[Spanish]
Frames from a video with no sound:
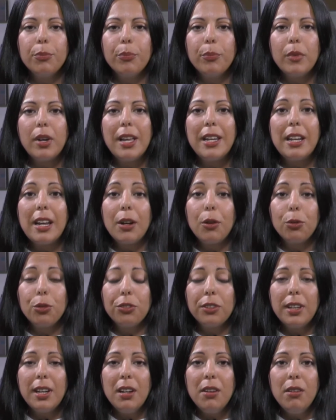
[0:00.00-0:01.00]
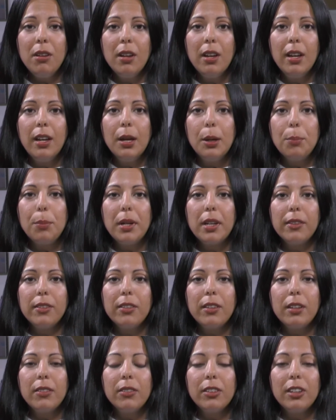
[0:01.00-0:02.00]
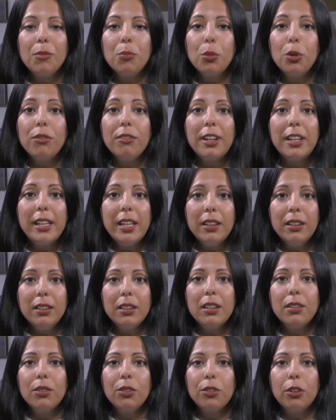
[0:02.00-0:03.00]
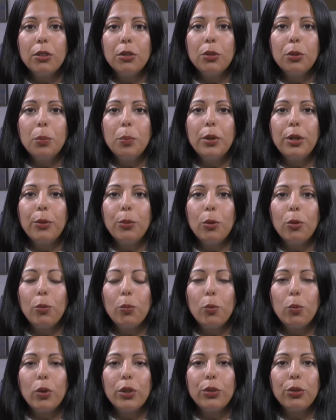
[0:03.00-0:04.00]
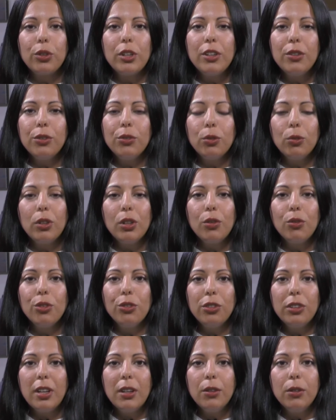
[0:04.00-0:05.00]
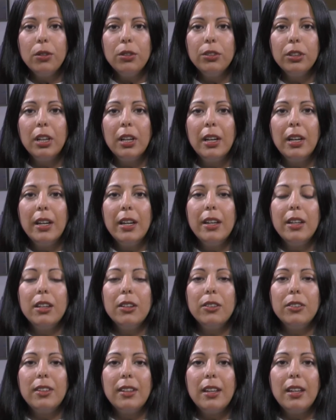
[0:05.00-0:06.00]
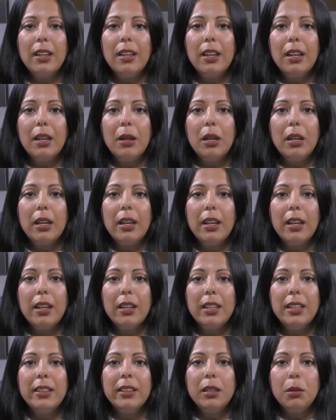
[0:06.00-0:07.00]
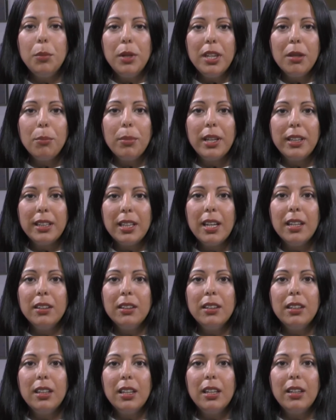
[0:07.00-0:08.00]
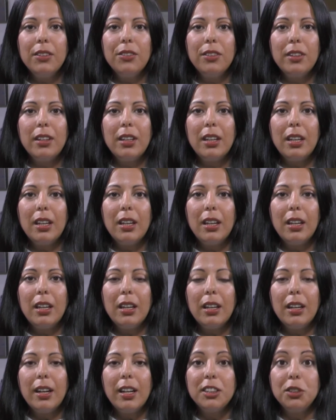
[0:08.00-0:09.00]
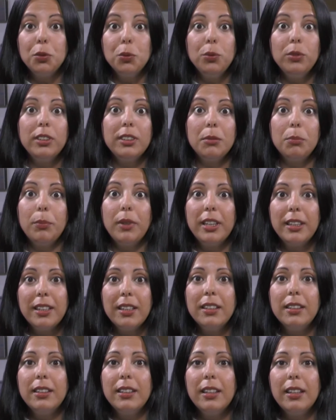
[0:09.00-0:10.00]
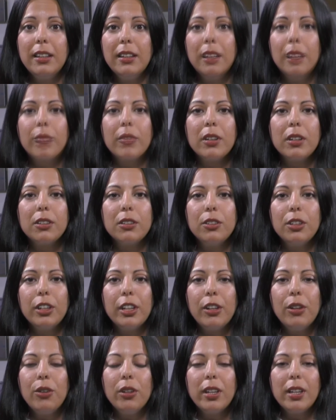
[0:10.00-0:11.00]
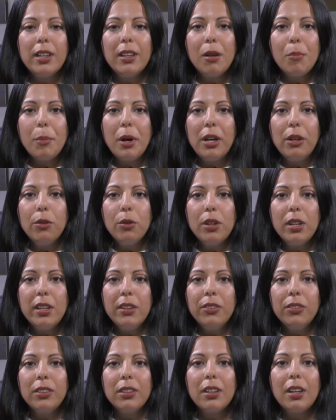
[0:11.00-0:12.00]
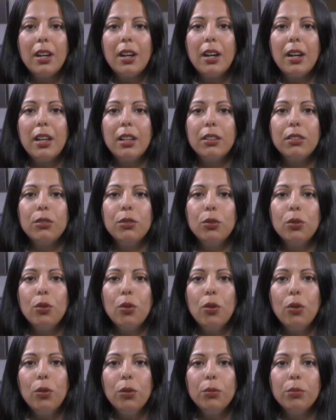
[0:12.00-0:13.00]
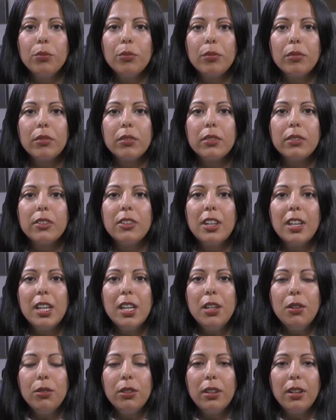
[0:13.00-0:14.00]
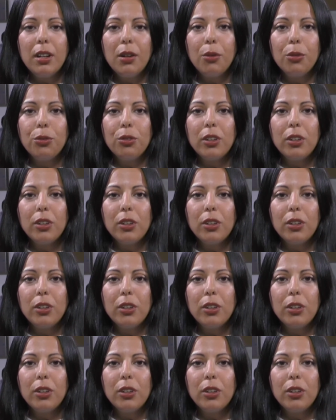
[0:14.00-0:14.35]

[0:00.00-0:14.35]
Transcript: al acosar parecerían ser muy valientes, ¿no es cierto? Pero cuando ellos son acosados se intimidan bastante, se achunchan bastante. Yo creo que el llamado es a no seguir con el acoso